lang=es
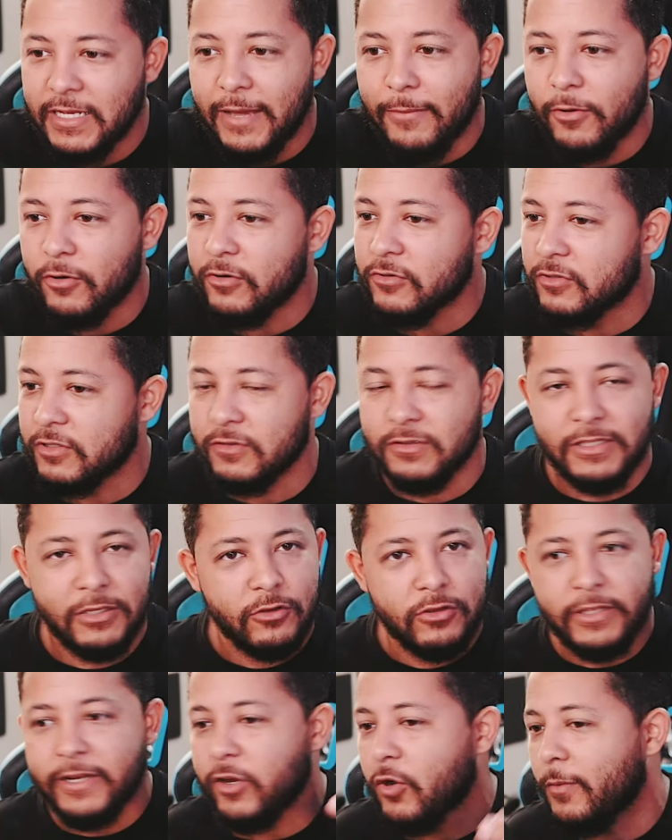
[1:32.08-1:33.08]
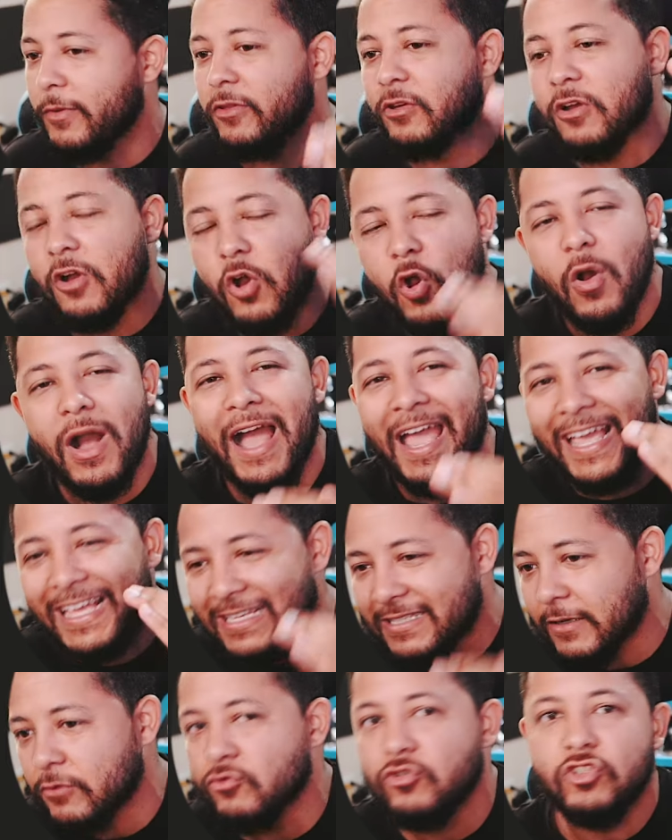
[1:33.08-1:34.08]
La mejor Yo te recomiendo que cojas
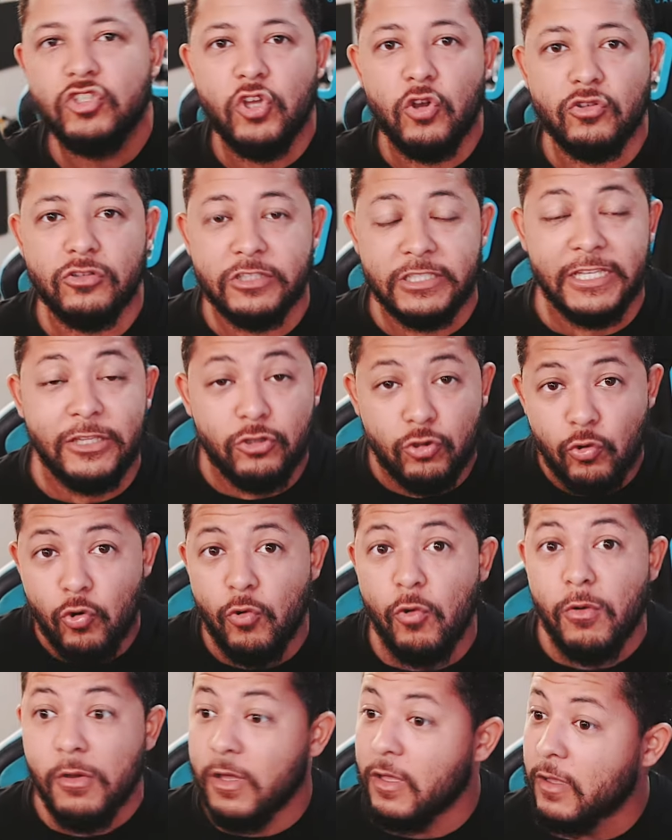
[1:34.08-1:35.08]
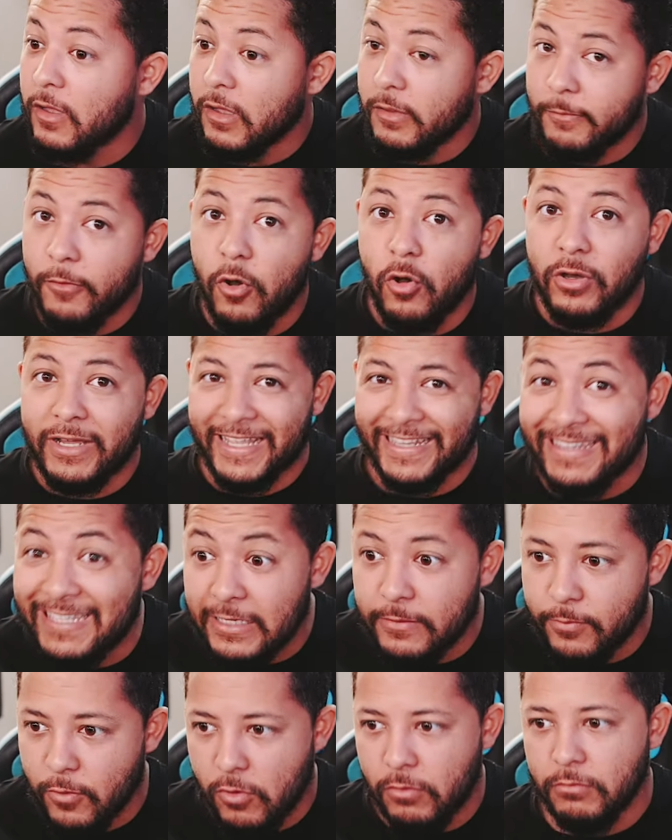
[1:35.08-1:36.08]
esa opción si tu
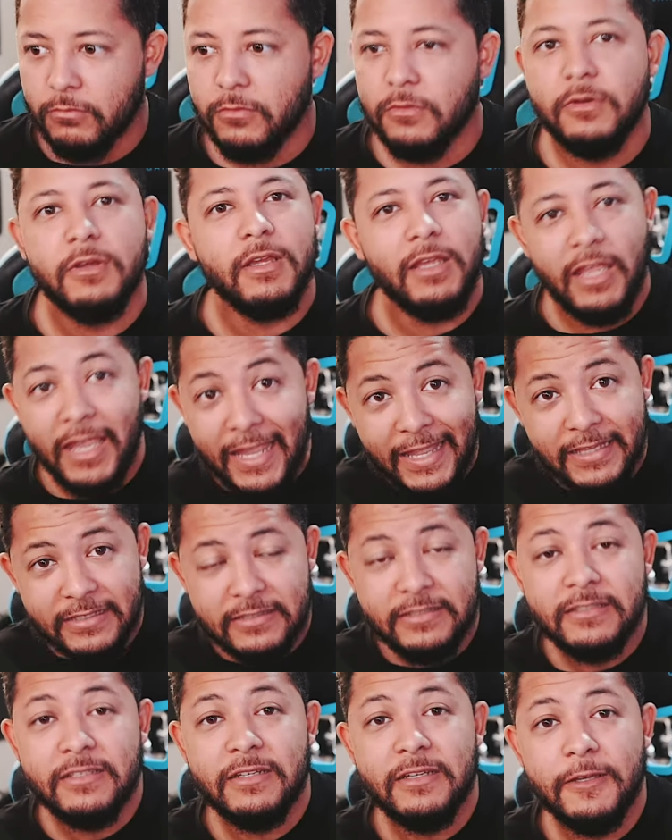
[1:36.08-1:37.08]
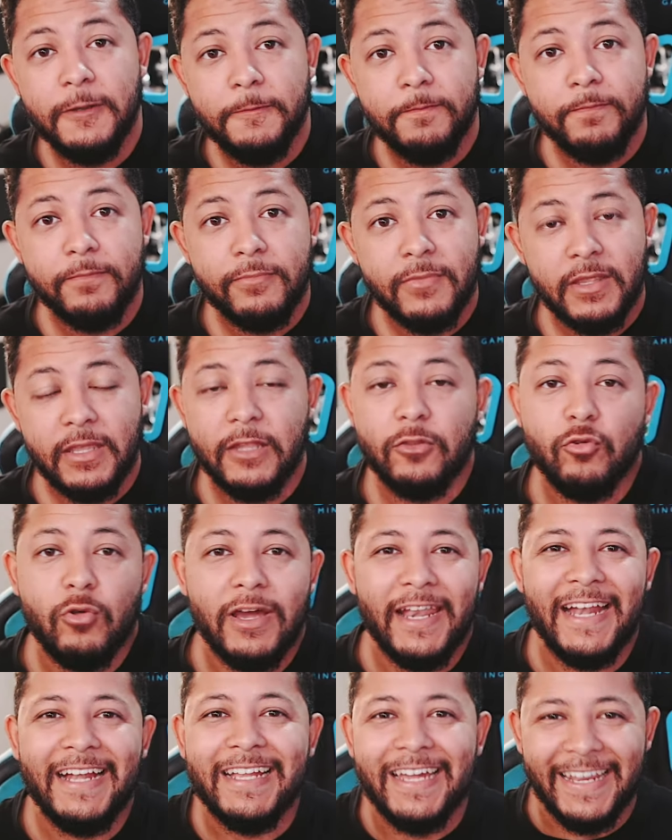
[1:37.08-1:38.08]
objetivo es que
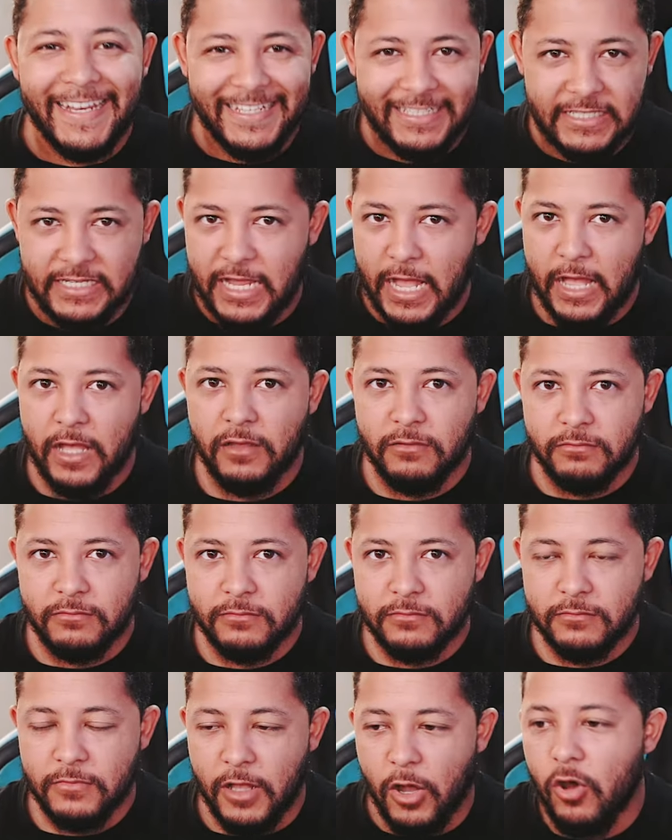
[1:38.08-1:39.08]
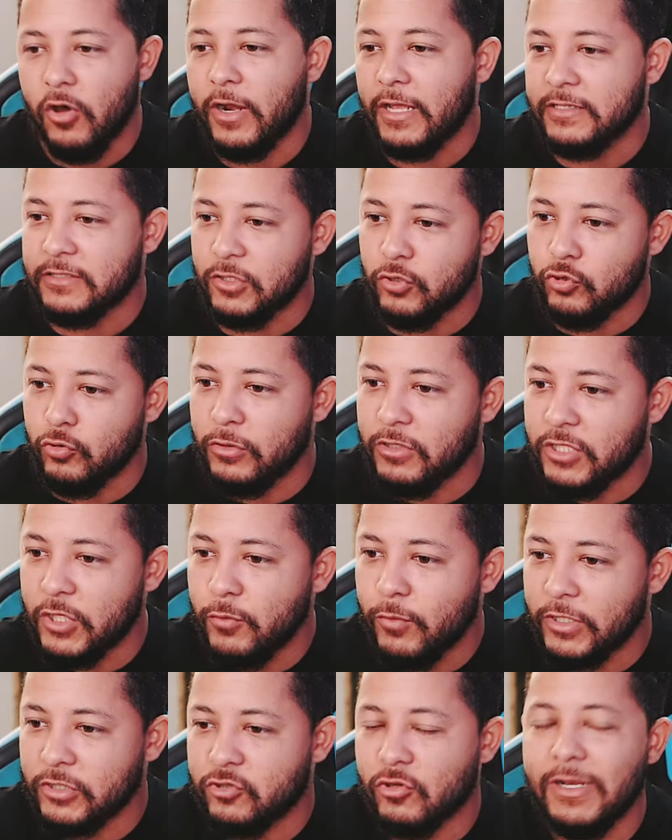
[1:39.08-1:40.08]
tu canal crezca. Ahora, si tu
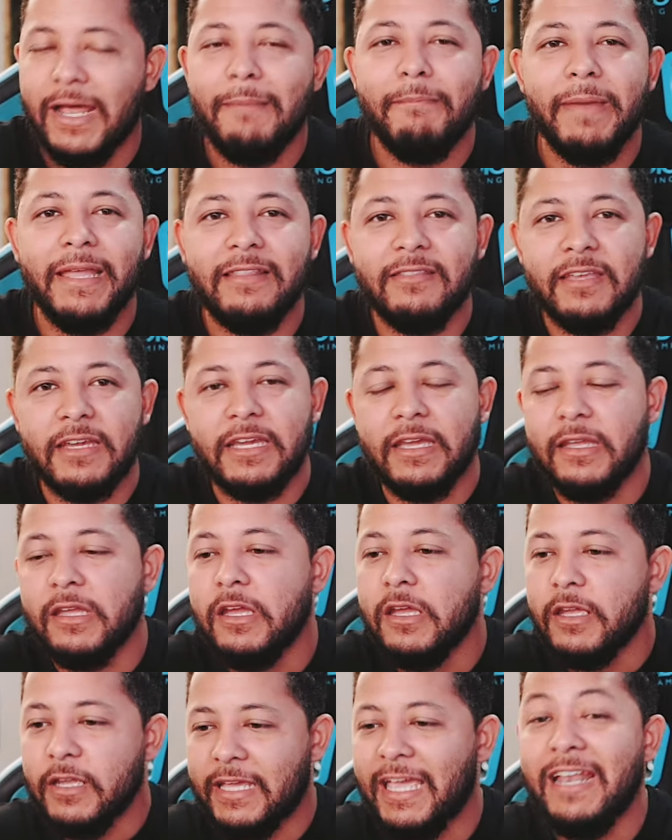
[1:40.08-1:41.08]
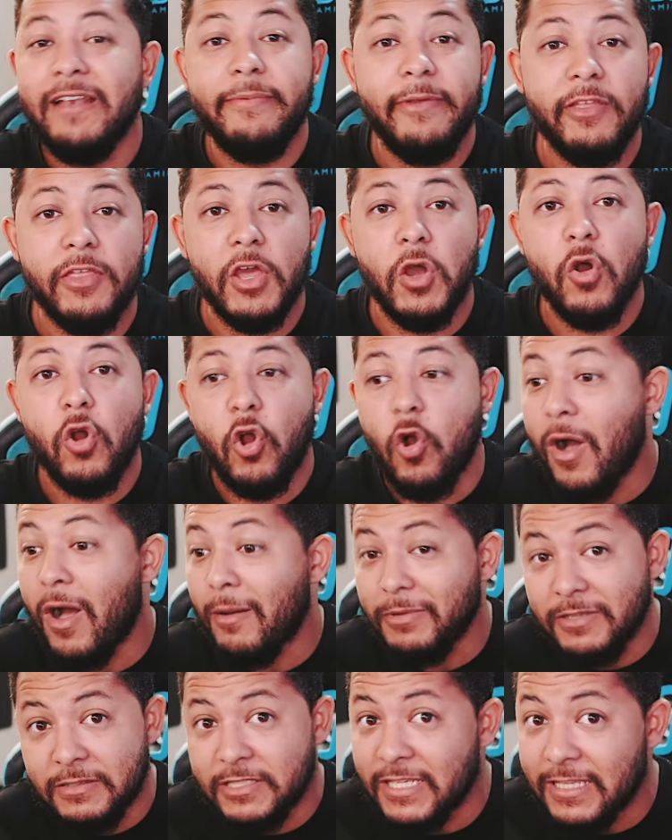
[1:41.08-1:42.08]
objetivo es solamente que, que el video
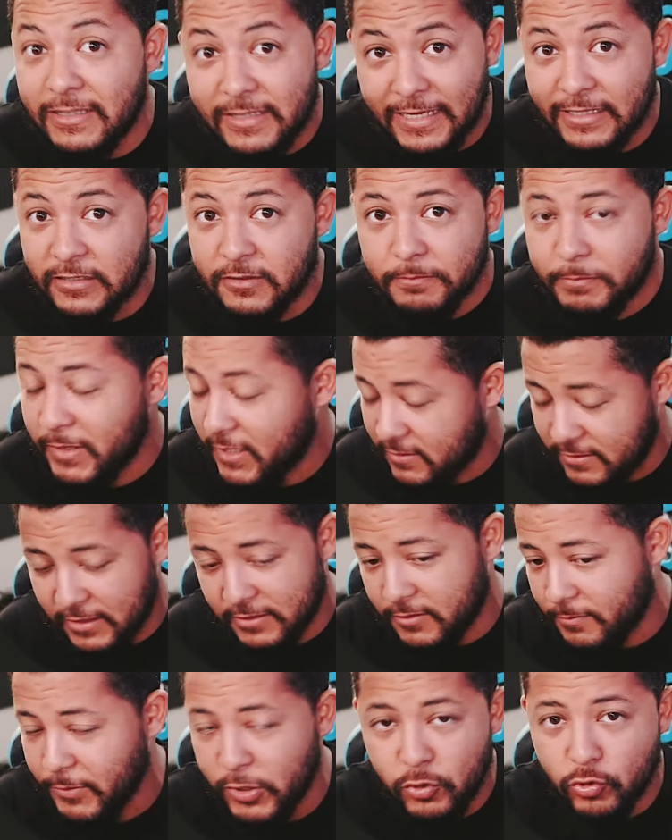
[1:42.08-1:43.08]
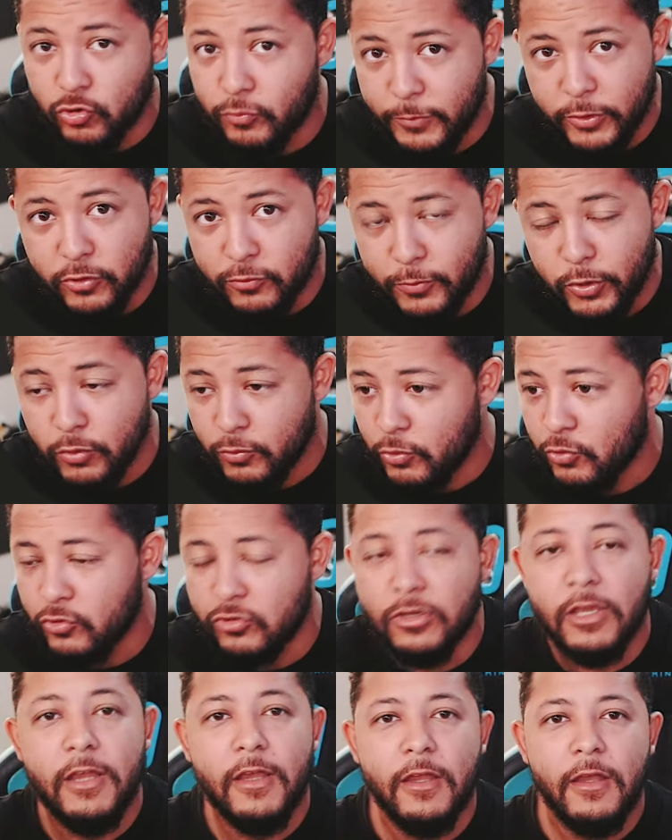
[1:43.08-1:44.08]
coja visitas, vistas, views, views, views,
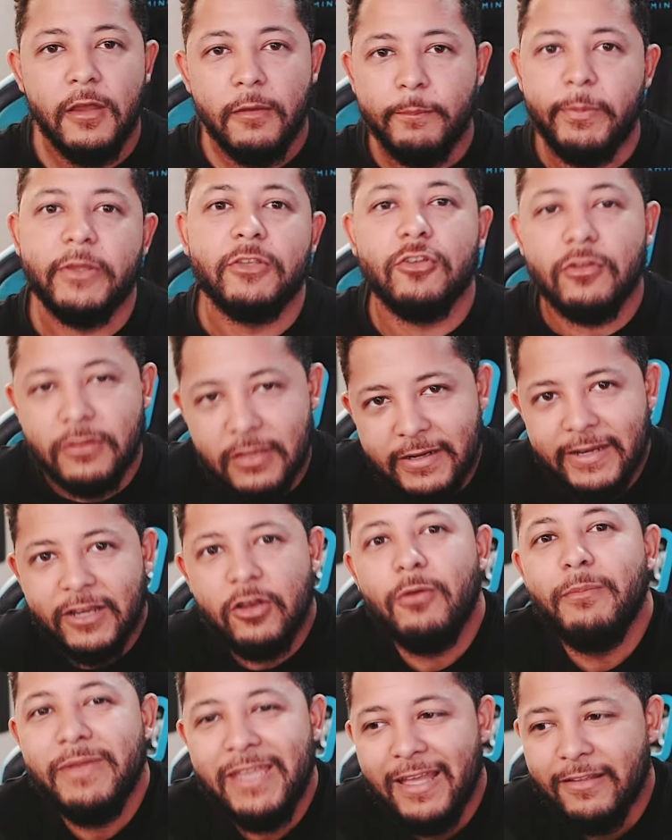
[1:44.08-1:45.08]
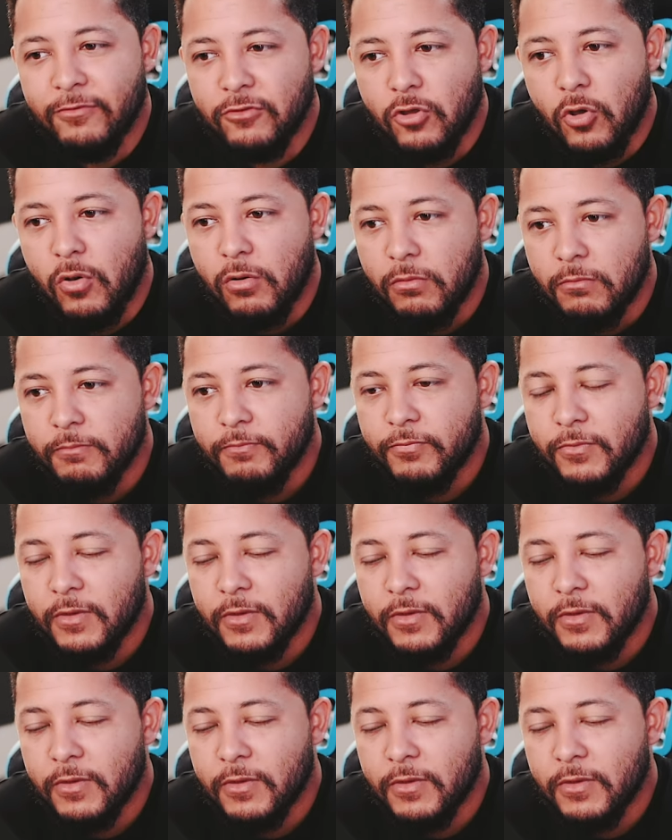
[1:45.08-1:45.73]
views, pues yo te recomiendo